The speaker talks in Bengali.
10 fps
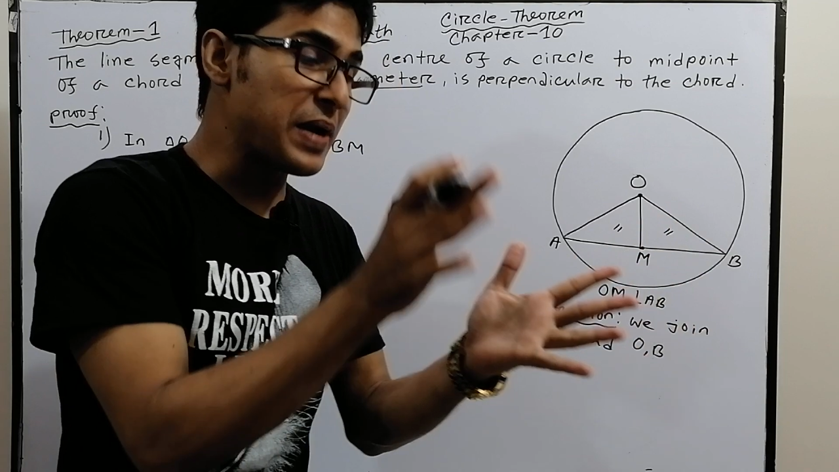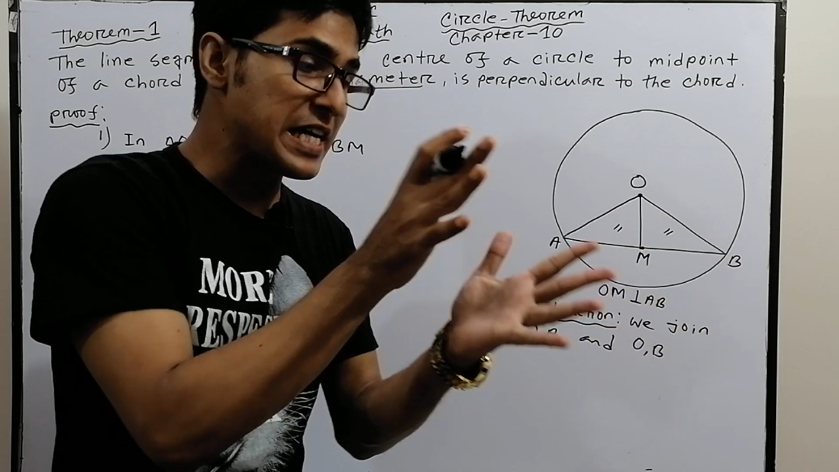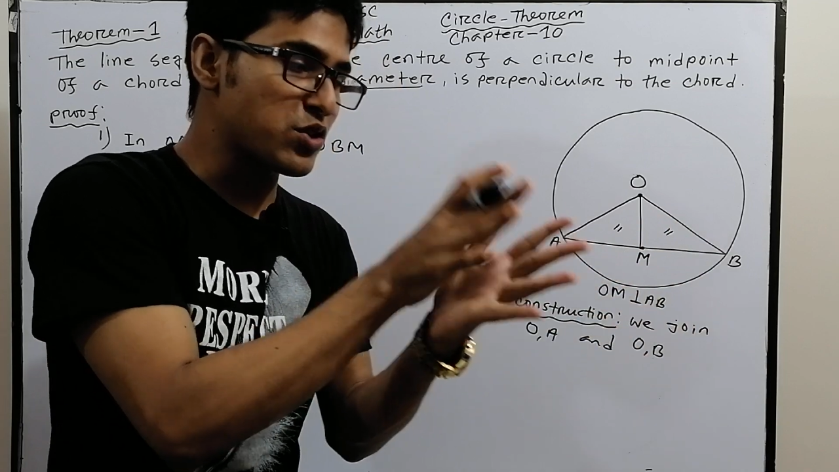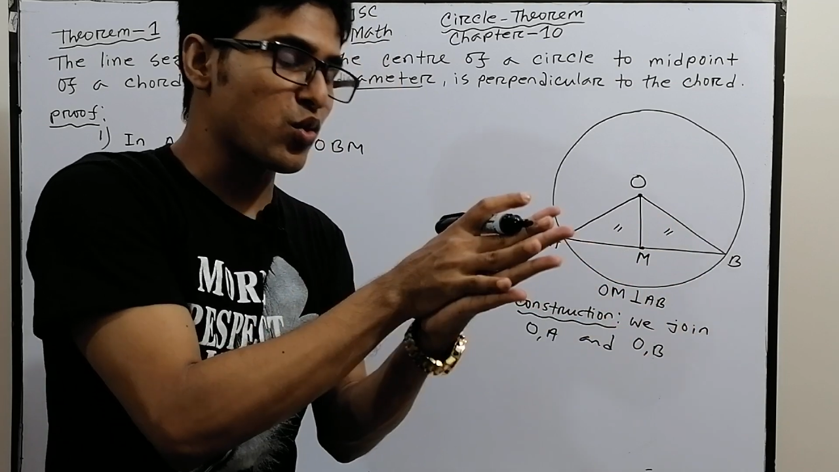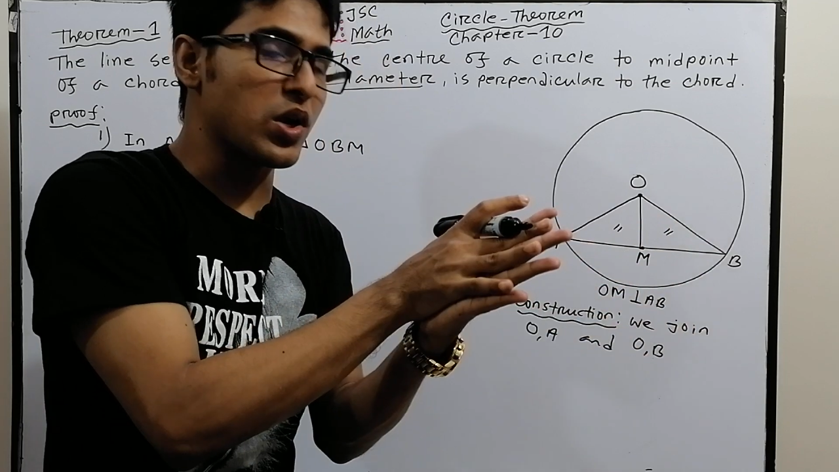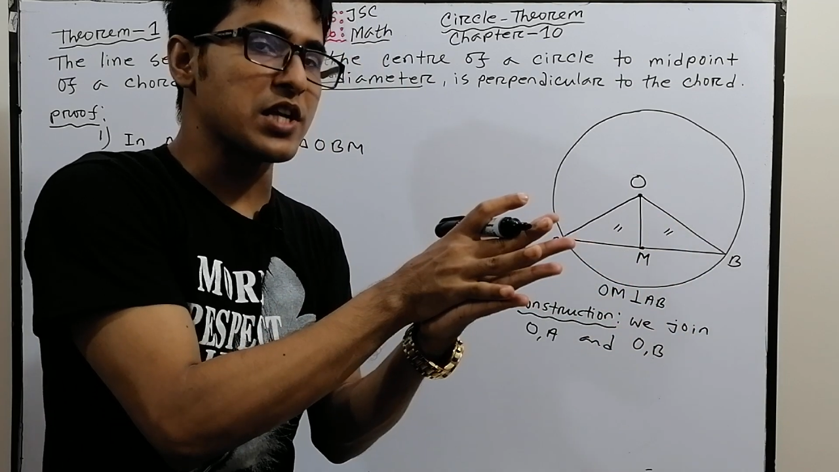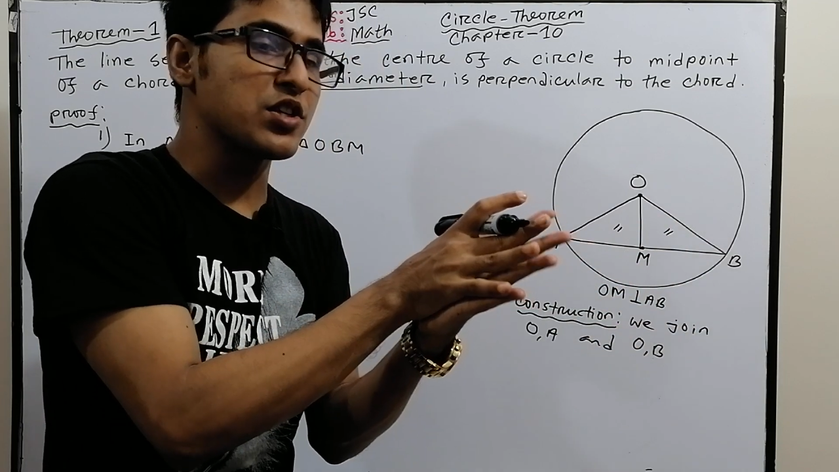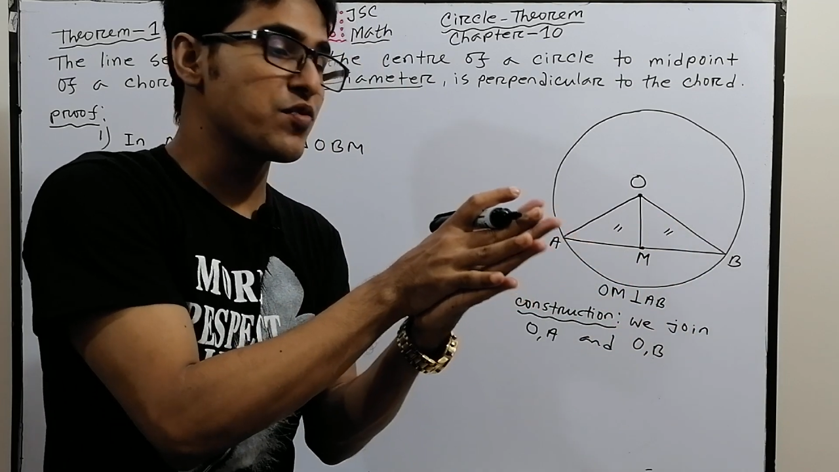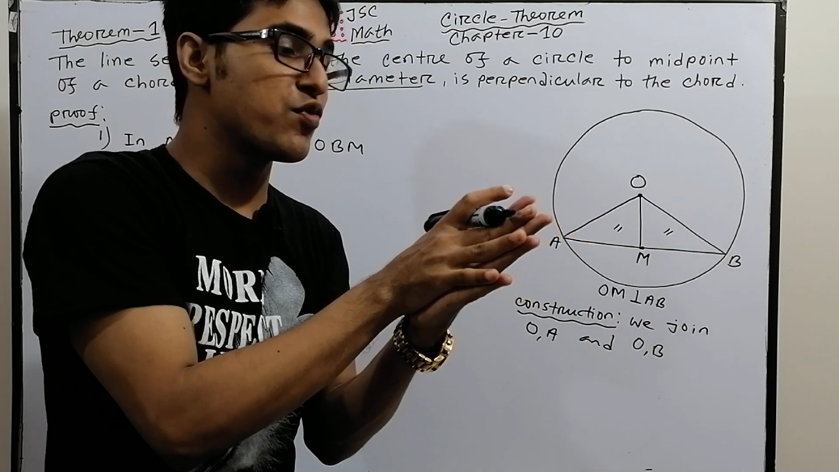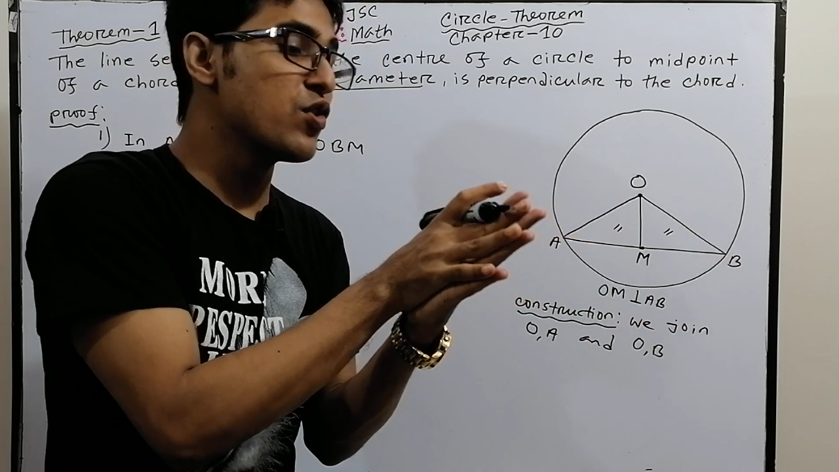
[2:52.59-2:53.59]
প্লেস করলে
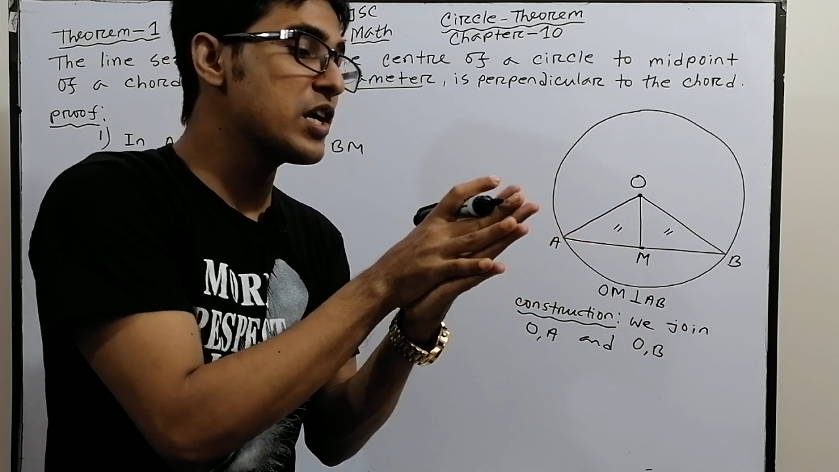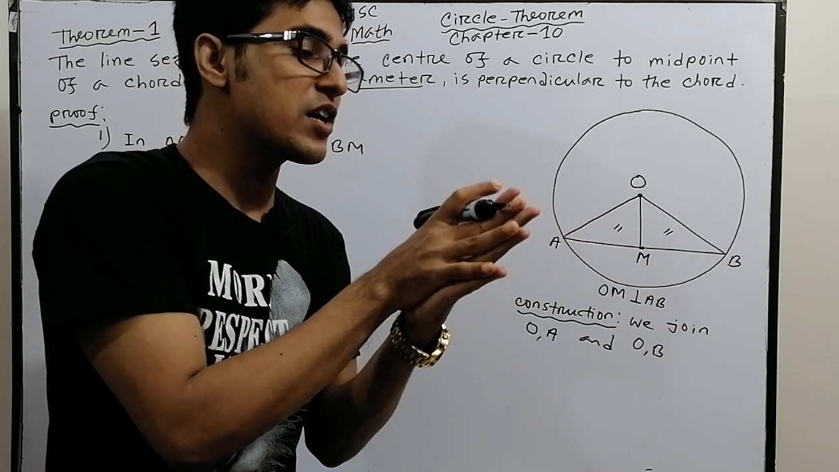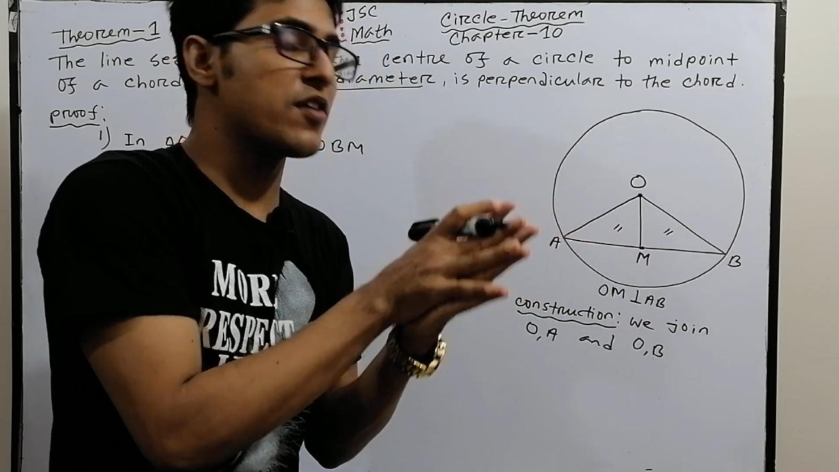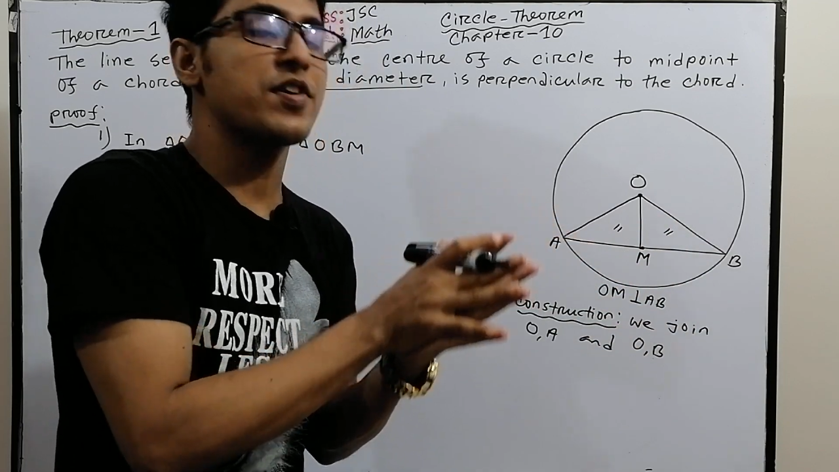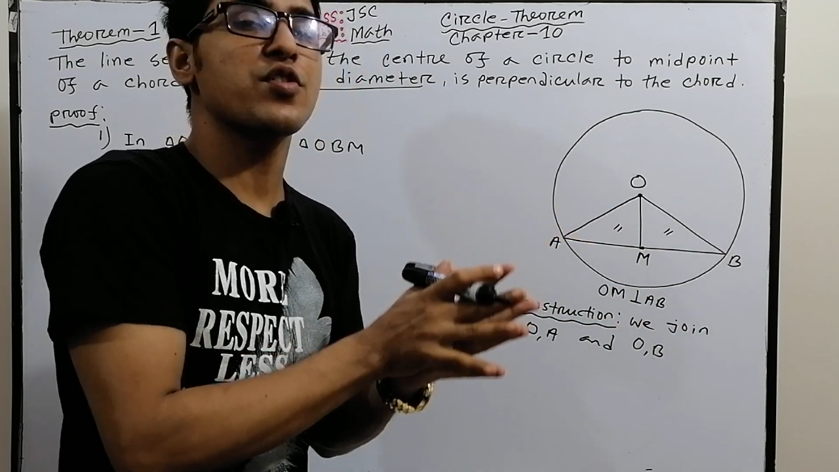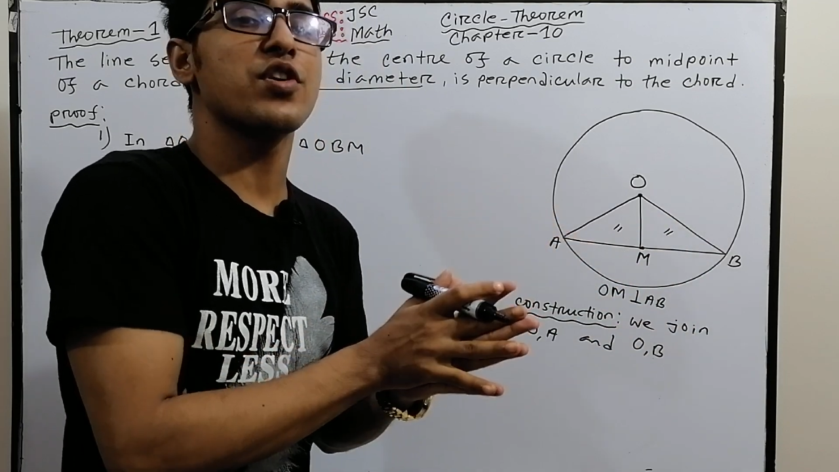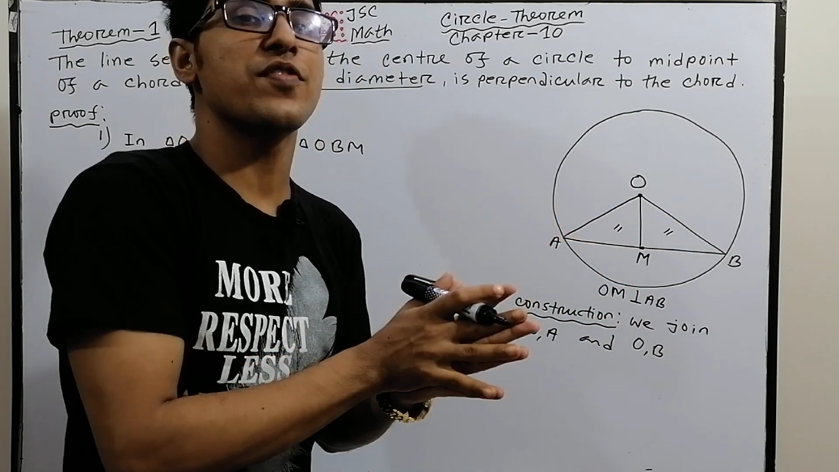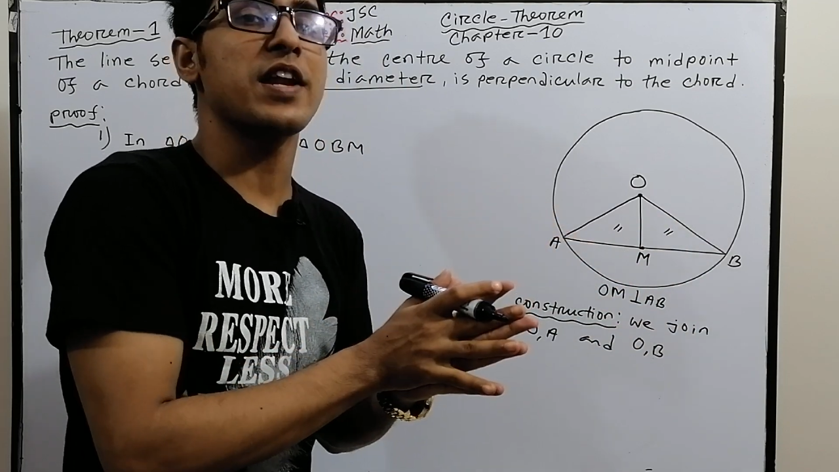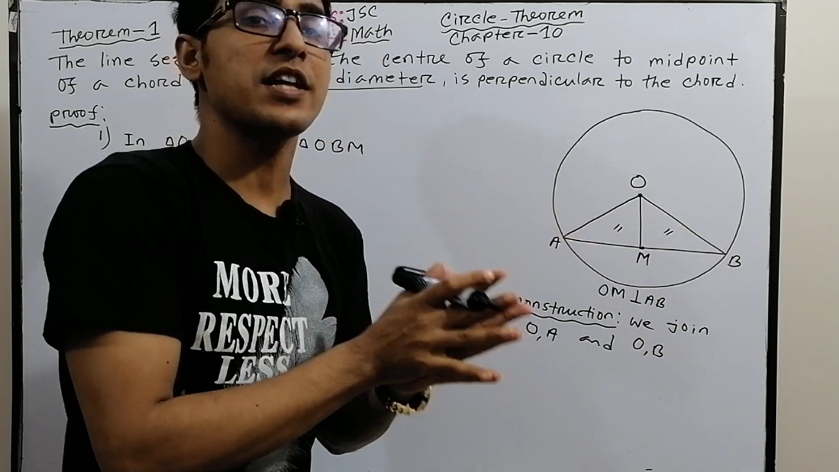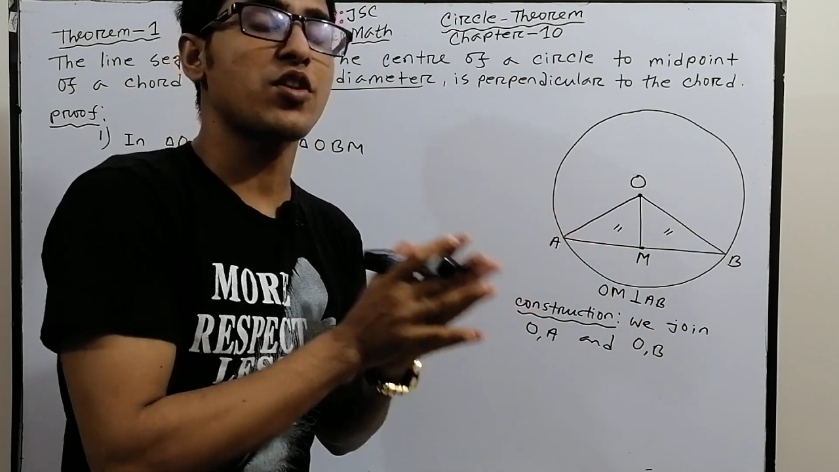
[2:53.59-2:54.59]
যদি ফুললি কভার্ড করে
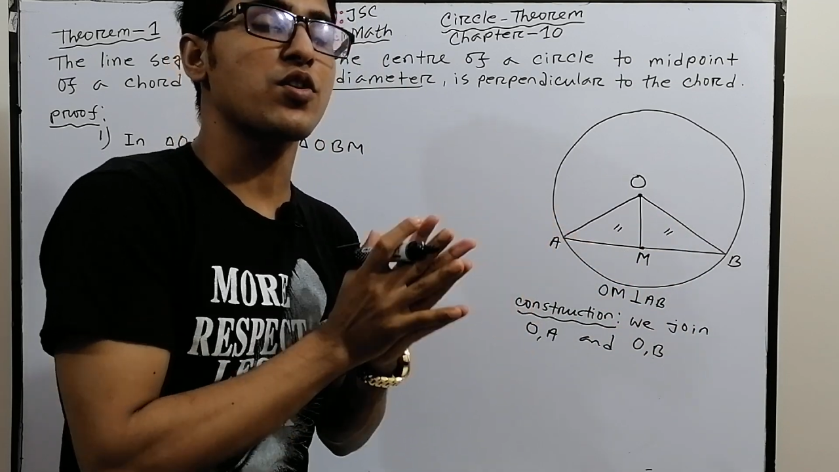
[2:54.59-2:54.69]
ফেলে